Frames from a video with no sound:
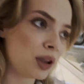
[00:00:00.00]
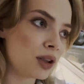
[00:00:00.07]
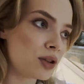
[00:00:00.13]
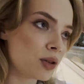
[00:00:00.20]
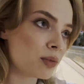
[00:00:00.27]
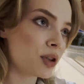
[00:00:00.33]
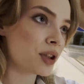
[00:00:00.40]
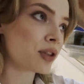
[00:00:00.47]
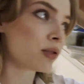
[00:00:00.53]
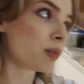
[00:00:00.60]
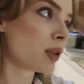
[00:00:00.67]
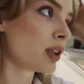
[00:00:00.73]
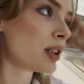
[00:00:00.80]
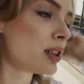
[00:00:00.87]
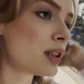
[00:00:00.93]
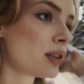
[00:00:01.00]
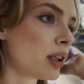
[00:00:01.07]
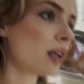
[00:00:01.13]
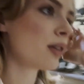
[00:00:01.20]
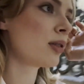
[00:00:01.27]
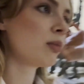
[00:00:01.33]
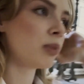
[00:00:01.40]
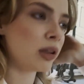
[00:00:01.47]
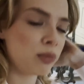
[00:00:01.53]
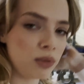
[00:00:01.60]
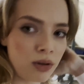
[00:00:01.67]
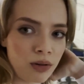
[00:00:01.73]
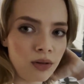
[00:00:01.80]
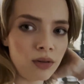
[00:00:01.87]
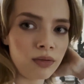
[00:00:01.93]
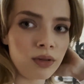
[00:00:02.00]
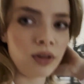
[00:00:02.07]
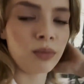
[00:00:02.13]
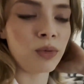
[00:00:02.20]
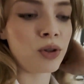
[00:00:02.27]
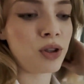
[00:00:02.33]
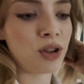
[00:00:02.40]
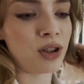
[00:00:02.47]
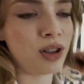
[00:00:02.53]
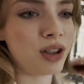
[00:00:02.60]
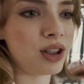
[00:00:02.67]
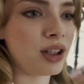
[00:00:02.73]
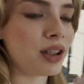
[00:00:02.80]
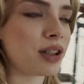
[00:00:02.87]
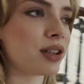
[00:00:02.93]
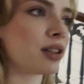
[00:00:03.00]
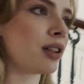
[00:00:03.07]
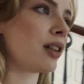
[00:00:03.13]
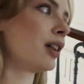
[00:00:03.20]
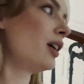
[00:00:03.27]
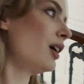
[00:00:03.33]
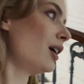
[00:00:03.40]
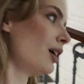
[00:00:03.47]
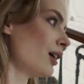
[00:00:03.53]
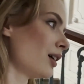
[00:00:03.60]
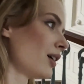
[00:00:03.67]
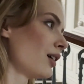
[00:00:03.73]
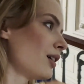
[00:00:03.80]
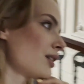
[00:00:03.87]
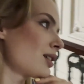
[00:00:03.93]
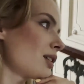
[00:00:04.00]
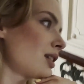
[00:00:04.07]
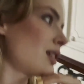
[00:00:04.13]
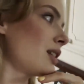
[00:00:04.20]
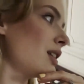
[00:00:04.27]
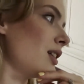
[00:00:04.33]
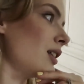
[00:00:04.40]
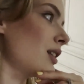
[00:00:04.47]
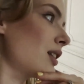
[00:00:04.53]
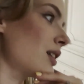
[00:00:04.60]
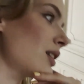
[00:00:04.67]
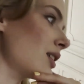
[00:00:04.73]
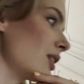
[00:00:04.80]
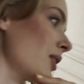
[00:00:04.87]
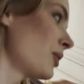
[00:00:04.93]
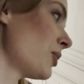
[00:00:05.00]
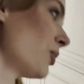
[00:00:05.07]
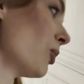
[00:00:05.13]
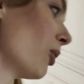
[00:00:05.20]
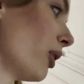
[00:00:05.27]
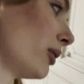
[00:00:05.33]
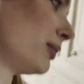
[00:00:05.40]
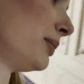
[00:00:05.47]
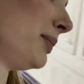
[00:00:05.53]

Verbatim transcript: идем сейчас в магазин Iron Bay Миронова. Нам очень интересно э, заценить... О,